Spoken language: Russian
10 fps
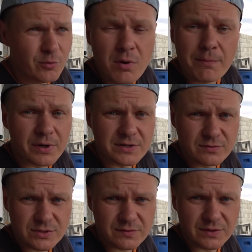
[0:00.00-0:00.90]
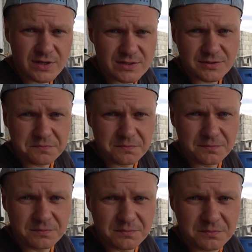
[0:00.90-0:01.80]
любом производстве есть
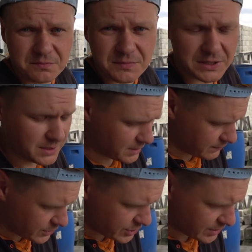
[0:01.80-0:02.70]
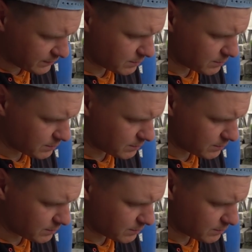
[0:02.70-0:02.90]
какие-то вещи на